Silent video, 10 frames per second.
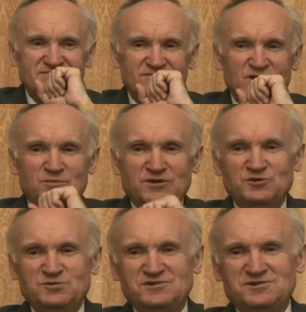Не
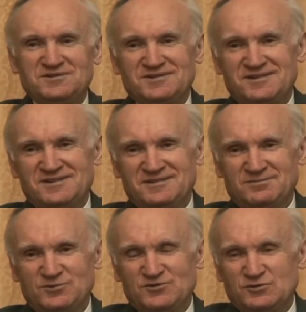подумаешь,
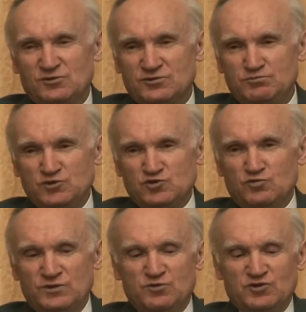пусть только
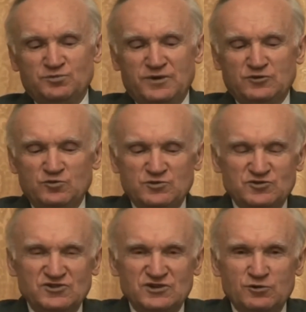безумный может подумать, что
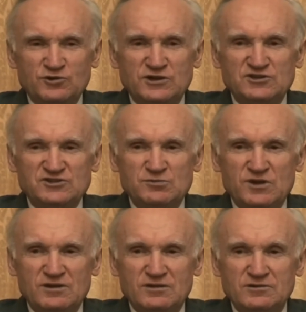здесь какое-то
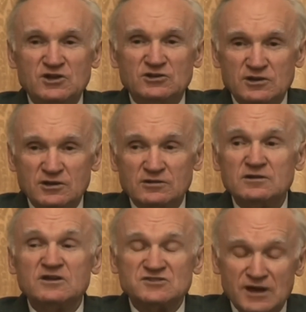лицемерие. Нет, нет,
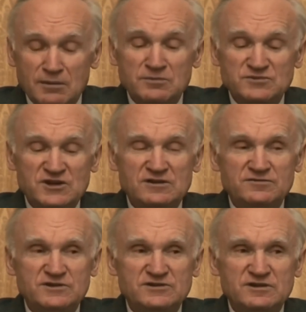на самом деле
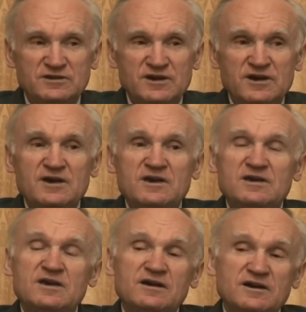видели. И
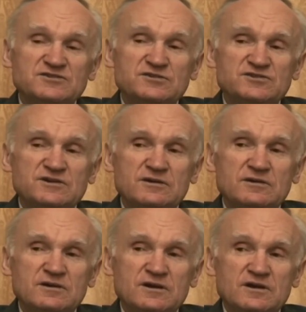оказывается,
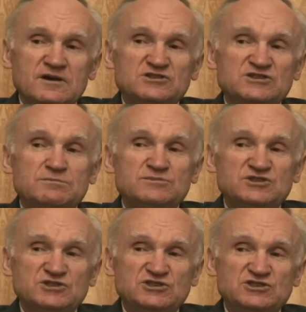чем
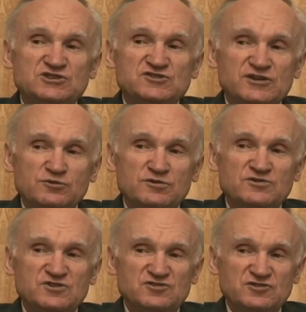чище
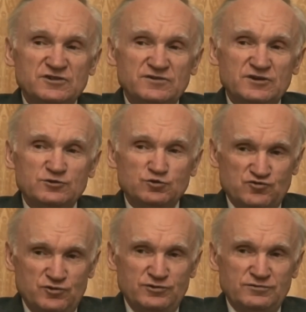становится человек
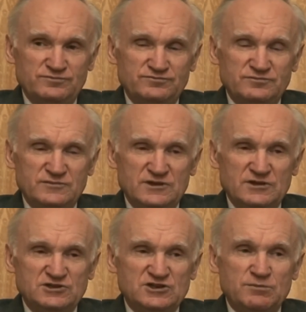душою,
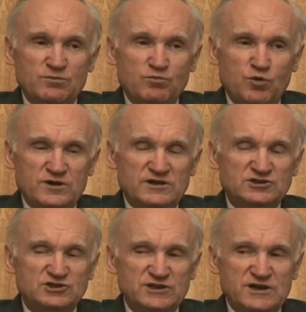чем более
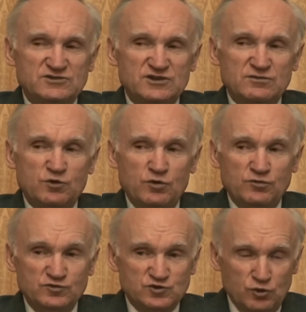очищается его
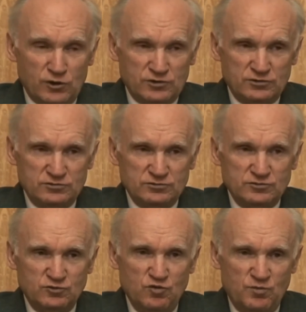взор
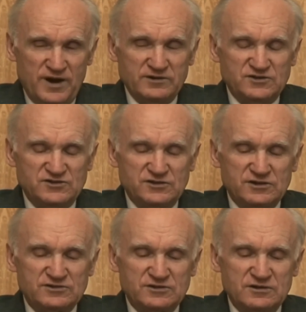ума и
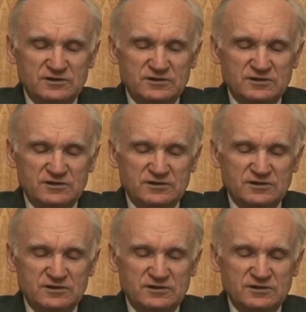сердца,